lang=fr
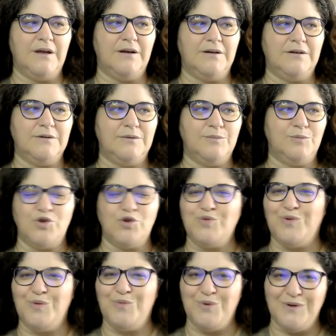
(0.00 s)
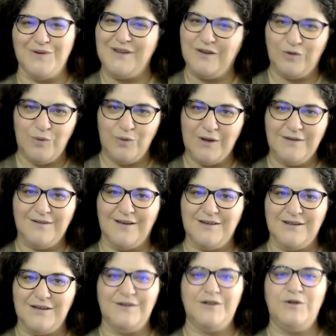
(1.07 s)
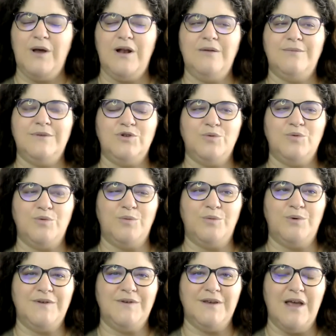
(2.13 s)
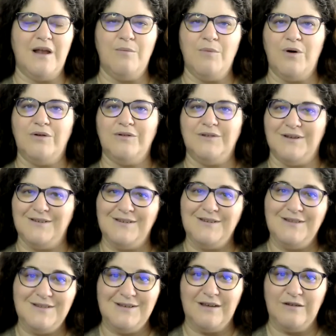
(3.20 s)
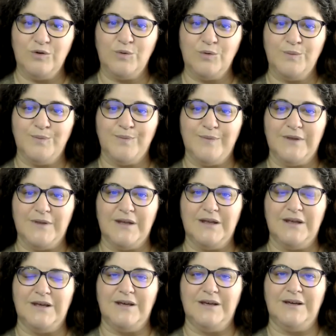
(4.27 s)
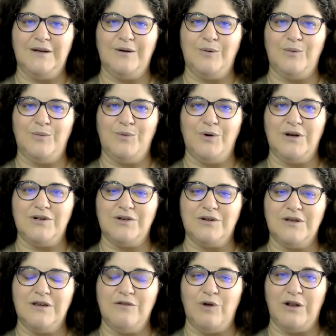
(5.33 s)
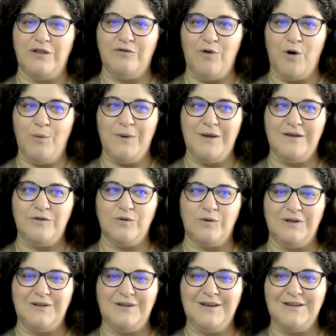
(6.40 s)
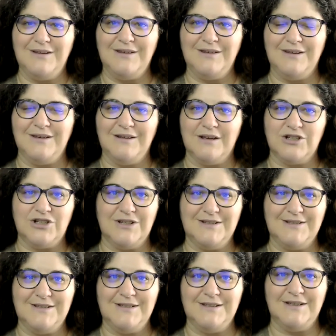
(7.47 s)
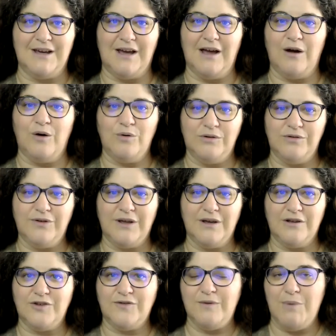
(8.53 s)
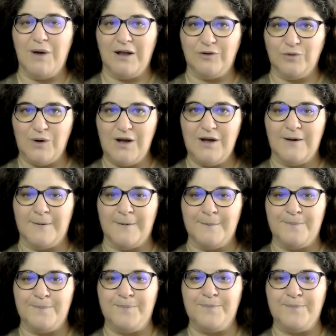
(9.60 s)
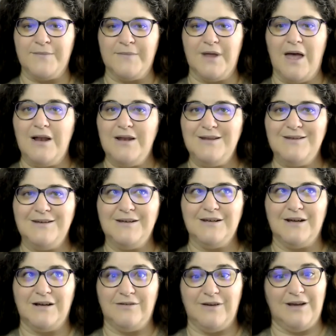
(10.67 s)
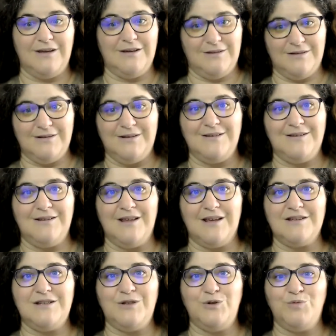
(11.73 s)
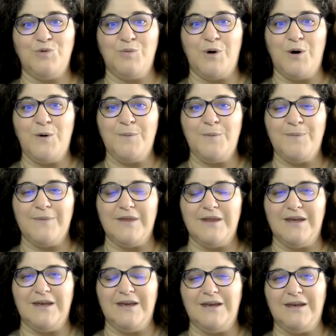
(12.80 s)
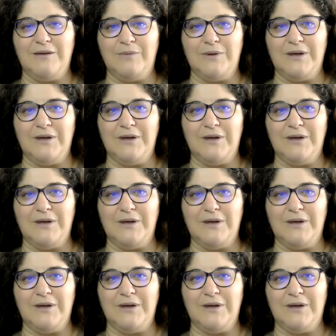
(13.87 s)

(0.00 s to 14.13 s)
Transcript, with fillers: euh, bon, je propose des soins individuels, mais je propose également des initiations pour les gens qui veulent être formés sur des techniques énergétiques à haute fréquence vibratoire, alignées avec les énergies du moment, eh